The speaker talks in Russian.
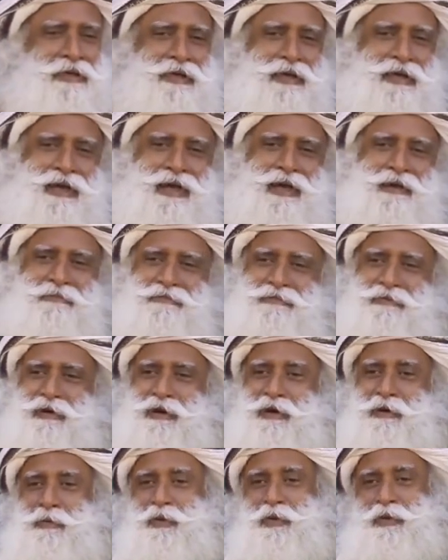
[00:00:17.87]
Я
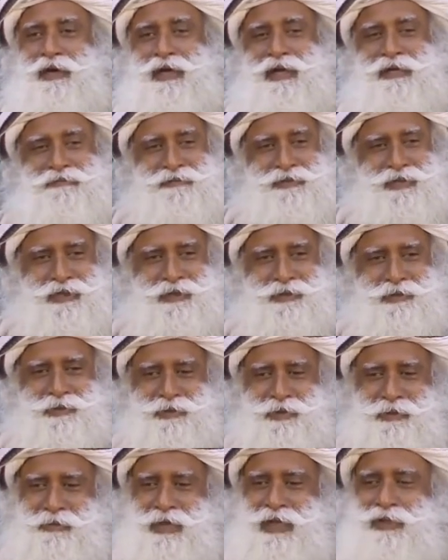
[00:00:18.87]
гораздо более левый, чем ты
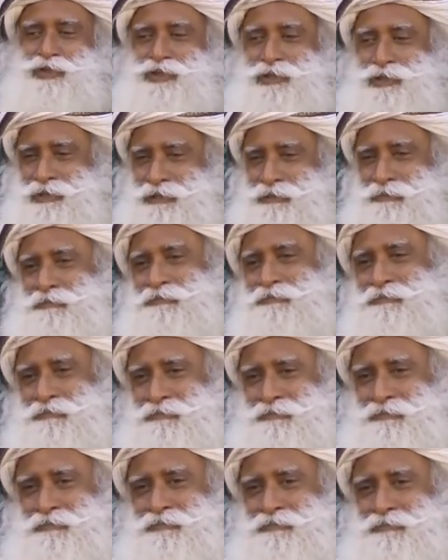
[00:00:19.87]
можешь себе представить.